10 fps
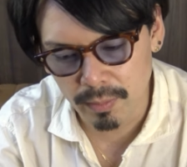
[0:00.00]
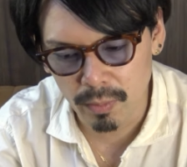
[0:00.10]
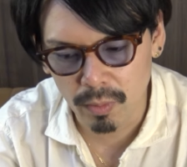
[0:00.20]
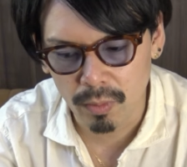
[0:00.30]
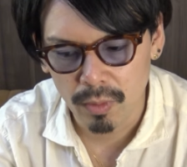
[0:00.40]
ン
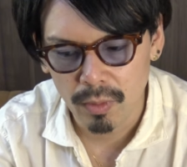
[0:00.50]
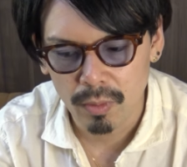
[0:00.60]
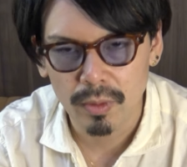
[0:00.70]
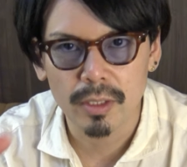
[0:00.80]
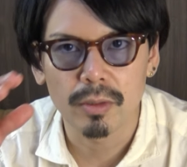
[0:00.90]
も
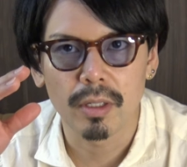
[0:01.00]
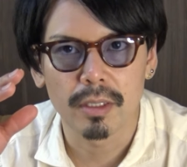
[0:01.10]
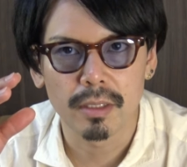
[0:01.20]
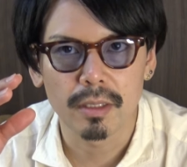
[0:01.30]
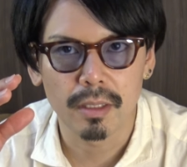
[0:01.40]
同じような
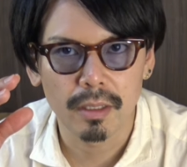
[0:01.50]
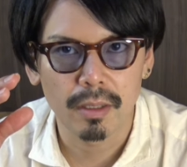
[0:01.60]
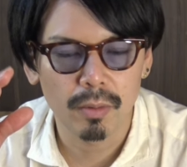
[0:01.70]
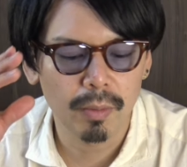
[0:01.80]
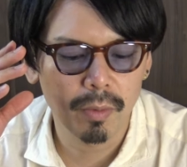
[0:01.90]
感じだったんで、
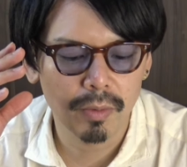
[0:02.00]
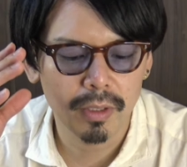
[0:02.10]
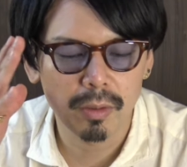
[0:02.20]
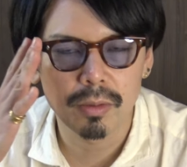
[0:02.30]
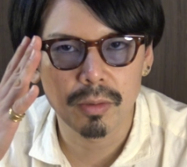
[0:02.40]
これも
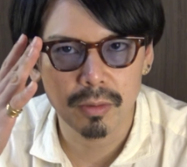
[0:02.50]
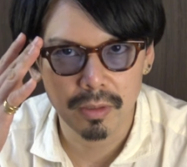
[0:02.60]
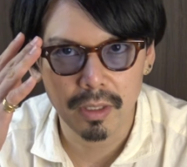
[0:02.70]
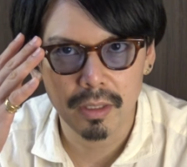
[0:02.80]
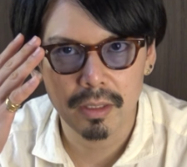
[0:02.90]
デッドストック
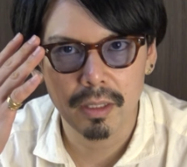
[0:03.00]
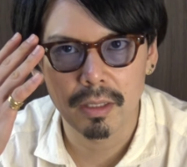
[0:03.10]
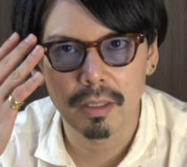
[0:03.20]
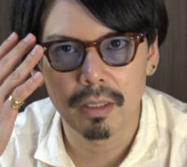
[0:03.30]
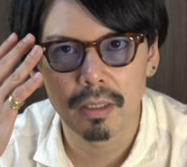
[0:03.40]
で手
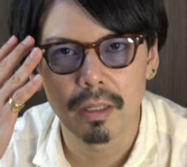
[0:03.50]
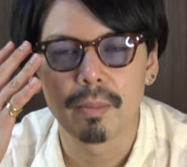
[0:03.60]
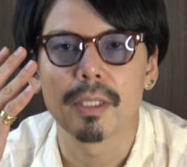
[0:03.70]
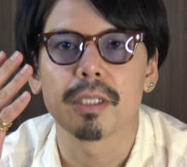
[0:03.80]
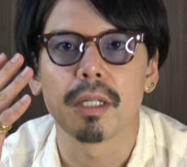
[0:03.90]
に入れ
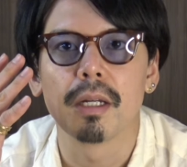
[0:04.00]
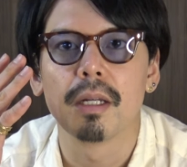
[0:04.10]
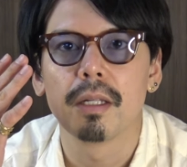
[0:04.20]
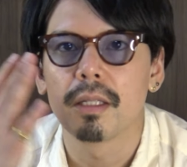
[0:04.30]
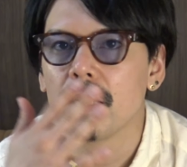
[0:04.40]
ました。
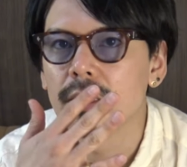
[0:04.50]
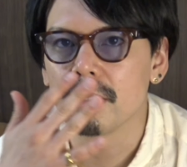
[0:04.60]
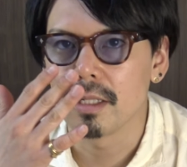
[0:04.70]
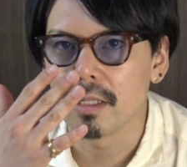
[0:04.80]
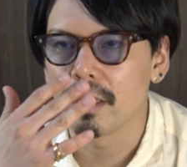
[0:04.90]
で、
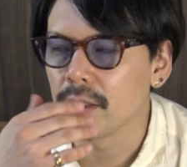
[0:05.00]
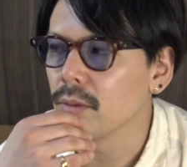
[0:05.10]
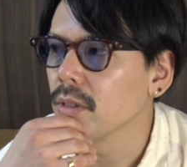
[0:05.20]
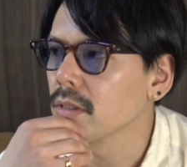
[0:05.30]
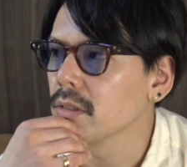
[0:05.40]
レンズ入れてっ
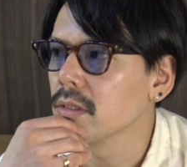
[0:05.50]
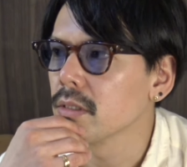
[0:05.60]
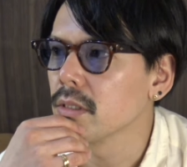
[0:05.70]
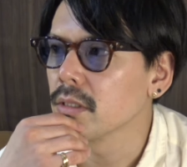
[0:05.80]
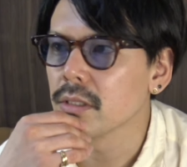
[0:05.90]
ていう感じ
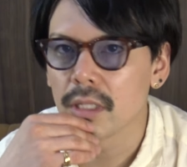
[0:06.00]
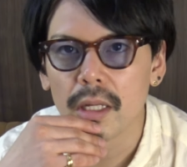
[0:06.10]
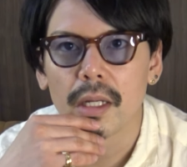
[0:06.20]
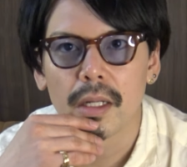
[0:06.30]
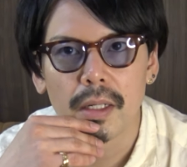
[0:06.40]
です
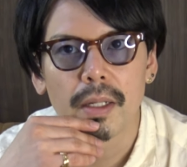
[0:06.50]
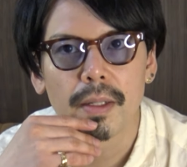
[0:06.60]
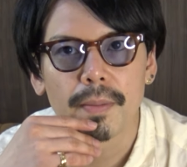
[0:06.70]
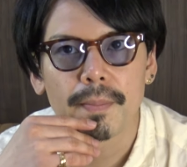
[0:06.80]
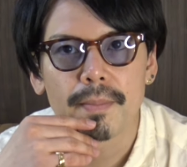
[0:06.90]
ね。は
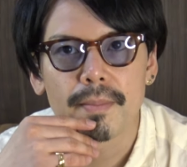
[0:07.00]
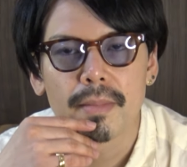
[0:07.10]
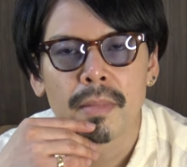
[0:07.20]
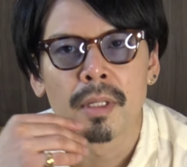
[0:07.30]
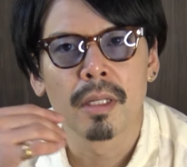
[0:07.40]

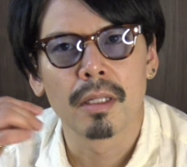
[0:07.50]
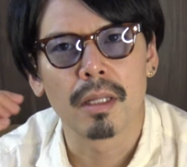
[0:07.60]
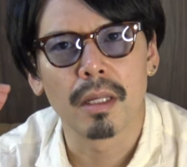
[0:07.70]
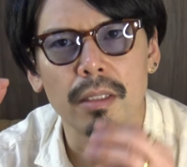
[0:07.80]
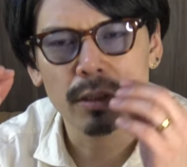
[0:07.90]
い。
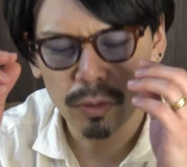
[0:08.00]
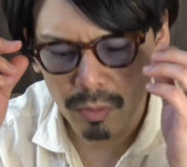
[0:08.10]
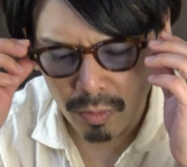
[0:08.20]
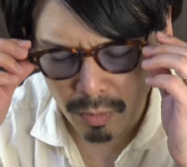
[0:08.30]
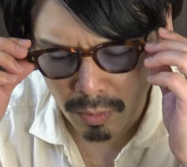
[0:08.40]
で、一
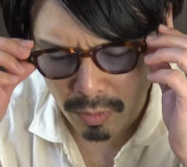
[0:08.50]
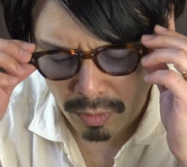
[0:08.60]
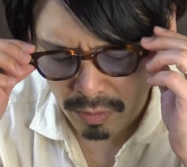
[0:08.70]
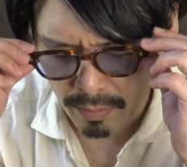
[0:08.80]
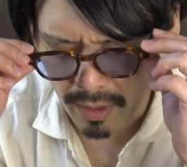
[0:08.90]
応、
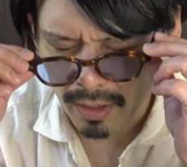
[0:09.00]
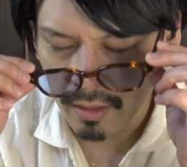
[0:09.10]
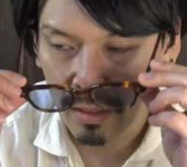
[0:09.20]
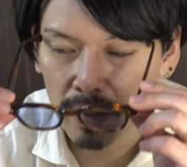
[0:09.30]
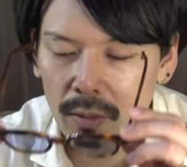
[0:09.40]
前
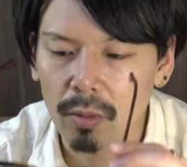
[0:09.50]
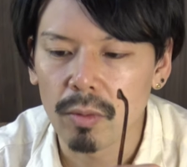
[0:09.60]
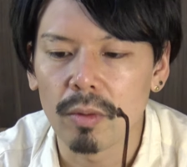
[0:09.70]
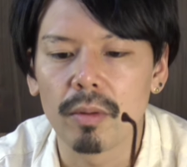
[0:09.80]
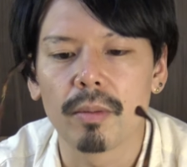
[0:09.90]
にこ
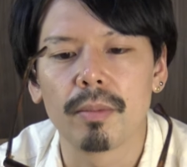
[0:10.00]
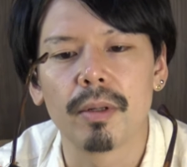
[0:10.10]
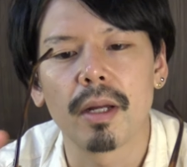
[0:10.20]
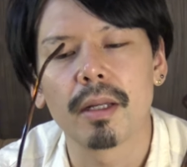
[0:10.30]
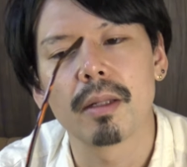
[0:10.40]
の
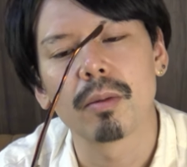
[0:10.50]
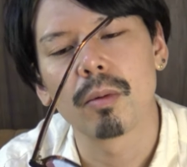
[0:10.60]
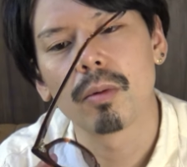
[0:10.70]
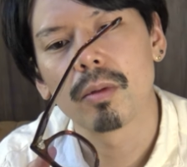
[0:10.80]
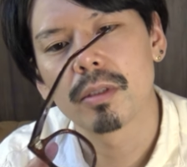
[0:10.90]
ブライアンの
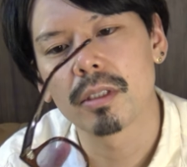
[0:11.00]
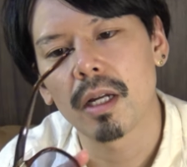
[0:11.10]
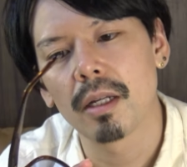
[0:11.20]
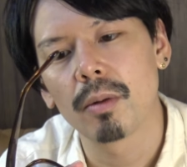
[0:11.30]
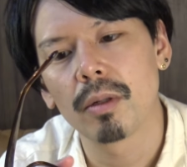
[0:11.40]
この
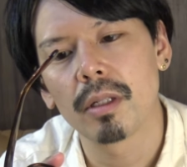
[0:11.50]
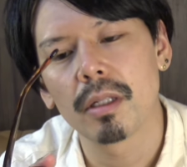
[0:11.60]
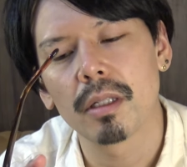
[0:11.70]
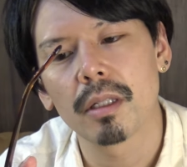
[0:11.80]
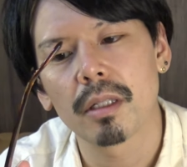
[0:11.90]
茶色
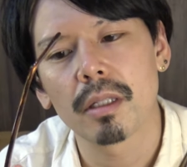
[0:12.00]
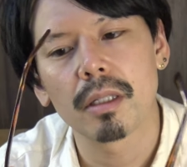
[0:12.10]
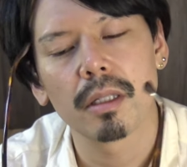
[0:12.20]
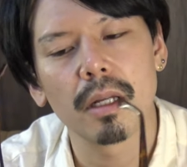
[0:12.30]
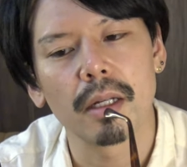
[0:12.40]
に、
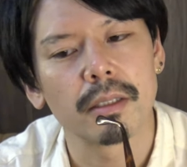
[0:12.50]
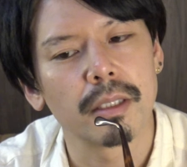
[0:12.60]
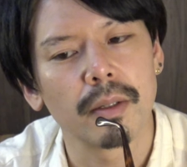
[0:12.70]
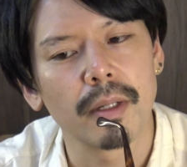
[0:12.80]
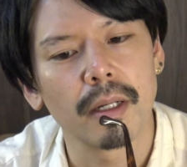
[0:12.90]
あ、
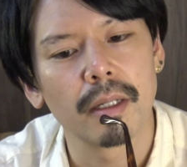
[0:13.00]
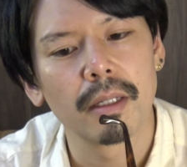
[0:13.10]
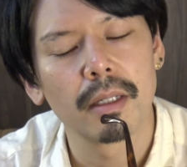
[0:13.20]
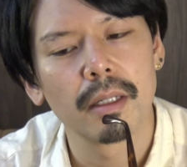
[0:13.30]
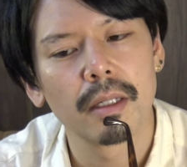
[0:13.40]
違うな。
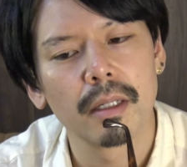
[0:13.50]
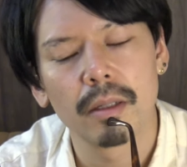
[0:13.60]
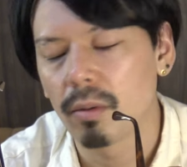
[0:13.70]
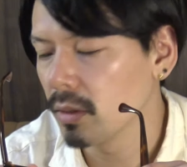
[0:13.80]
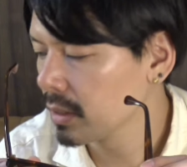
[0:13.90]

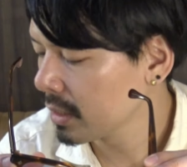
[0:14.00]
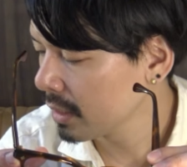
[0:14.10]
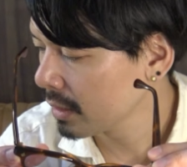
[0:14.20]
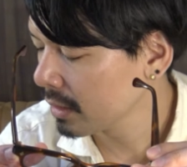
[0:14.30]
これじゃない